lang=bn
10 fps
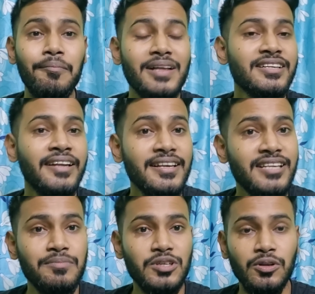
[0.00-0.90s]
মাঝখানে
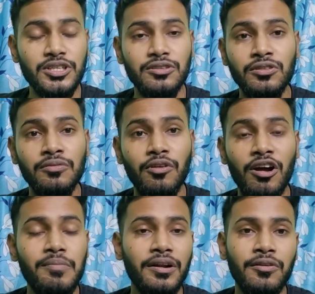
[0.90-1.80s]
এক্সাম ছিল সেজন্য ব্লগ
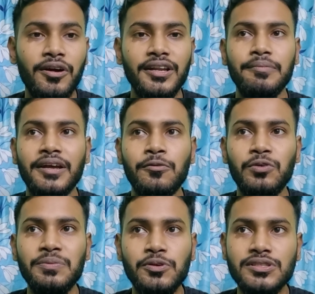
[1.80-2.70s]
বানানো হয়নি প্রায়
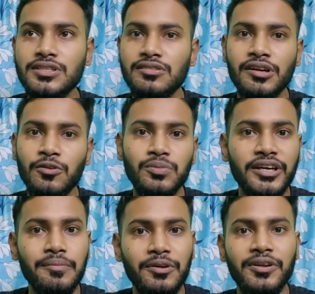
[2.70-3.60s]
কুড়ি পঁচিশ দিন ধরে রুম
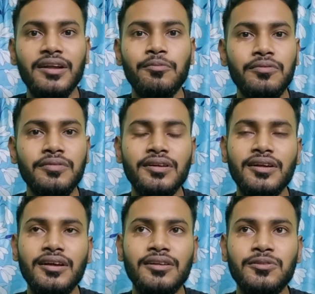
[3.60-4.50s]
থেকে বেরোই না
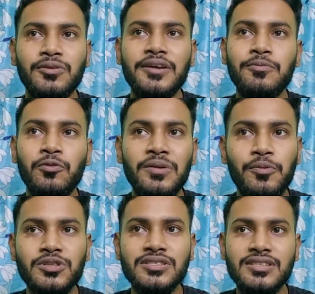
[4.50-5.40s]
তো এই কুড়ি
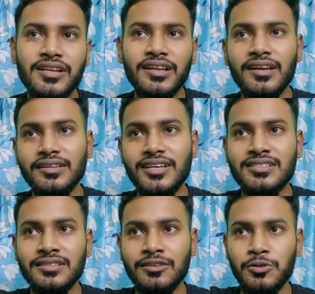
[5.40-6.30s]
পঁচিশ দিনে
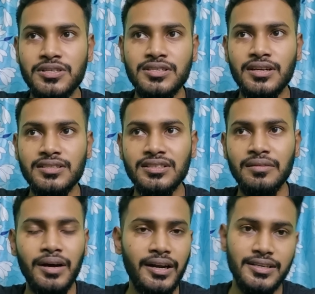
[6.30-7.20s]
জাস্ট কোচিং সেন্টার যেতাম
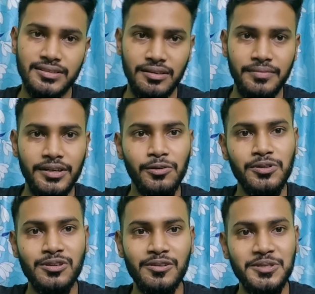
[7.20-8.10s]
আর আসতাম এটুকু
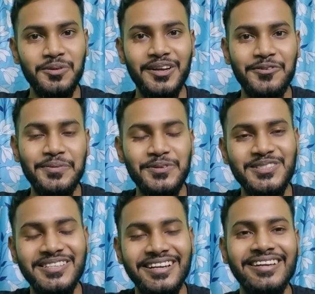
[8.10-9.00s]
ছিল জীবন এই কুড়ি পঁচিশ
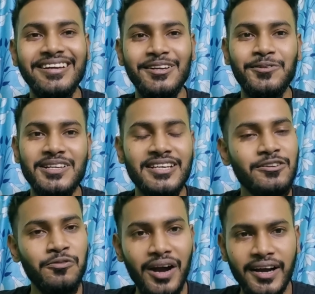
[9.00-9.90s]
দিনে তো আজকে
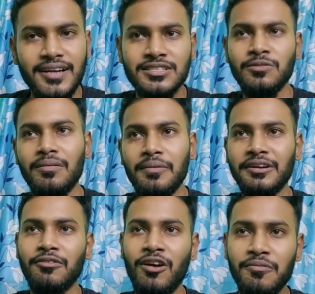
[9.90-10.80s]
একটু ফাঁকা আছি ভাবলাম
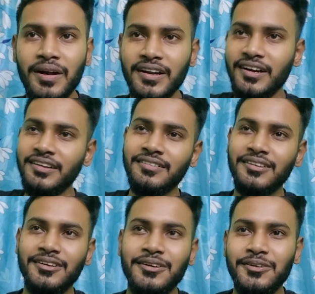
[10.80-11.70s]
একটা ব্লগ বানিয়ে নিই
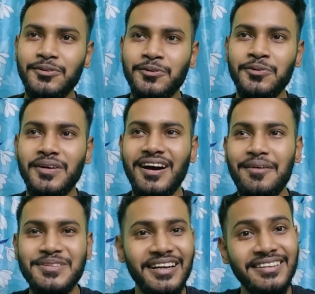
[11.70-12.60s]
তো
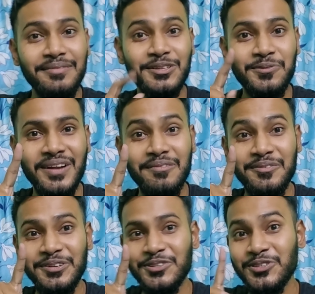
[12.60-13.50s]
আমি জানতাম যে তোমরা আমার
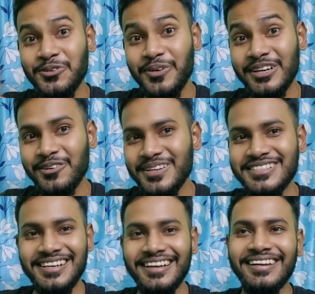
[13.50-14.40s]
ভিডিওর জন্য ওয়েট করেছিলে